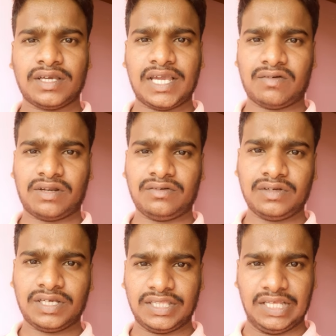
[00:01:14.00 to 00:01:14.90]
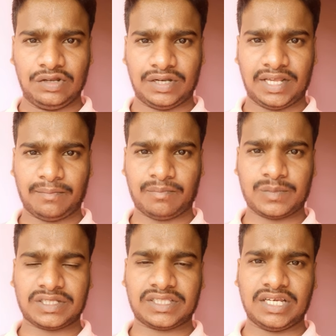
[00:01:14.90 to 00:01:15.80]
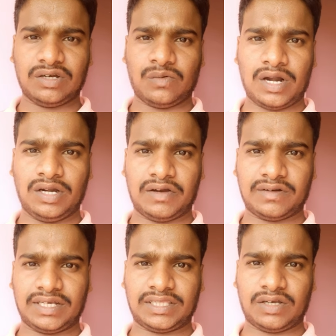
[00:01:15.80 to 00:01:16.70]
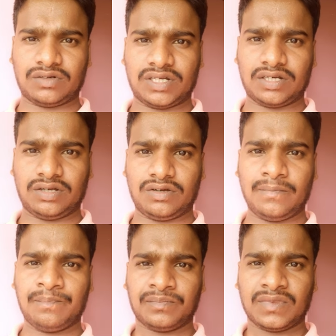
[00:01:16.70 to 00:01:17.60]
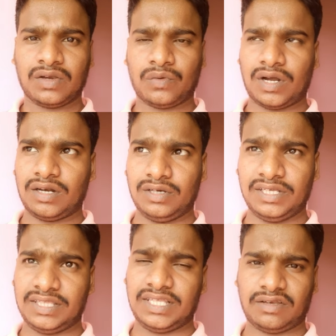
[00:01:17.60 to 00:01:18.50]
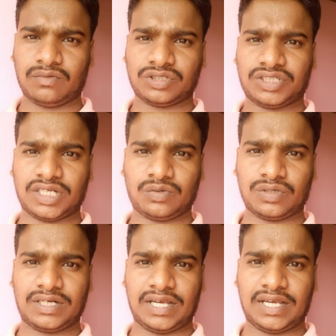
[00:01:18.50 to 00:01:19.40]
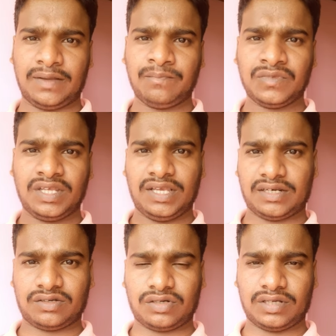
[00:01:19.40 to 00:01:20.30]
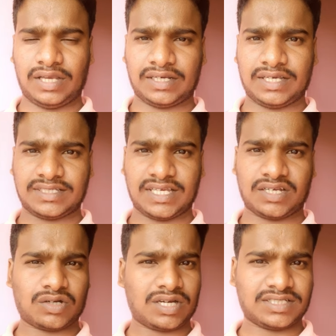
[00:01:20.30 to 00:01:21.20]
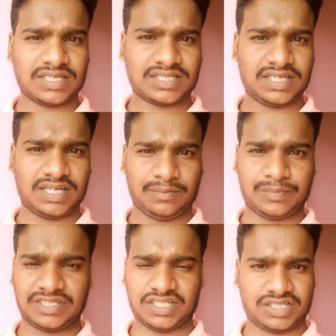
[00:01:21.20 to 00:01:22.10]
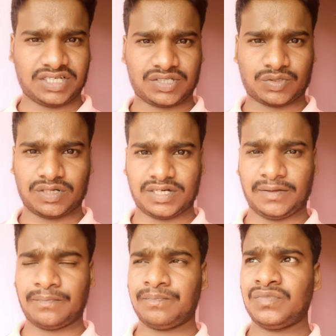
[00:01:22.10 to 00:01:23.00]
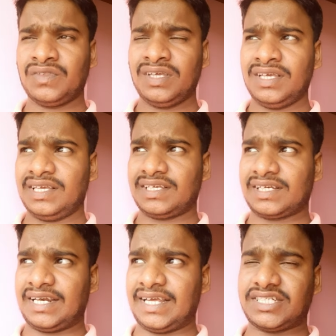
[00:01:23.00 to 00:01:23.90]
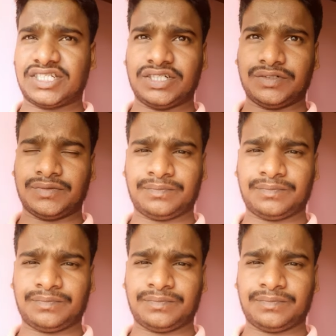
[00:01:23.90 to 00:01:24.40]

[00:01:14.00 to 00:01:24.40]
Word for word: కేవలం హిందీలోనే మన తెలుగు వాళ్ళు ఎవరైతే ఉన్నారో వాళ్ళు హిందీ వచ్చనుకుంటే ఎన్ ఎన్కే సైకో క్లాసెస్ని పర్చేజ్ చేసుకోండి ఇంకా నెక్స్ట్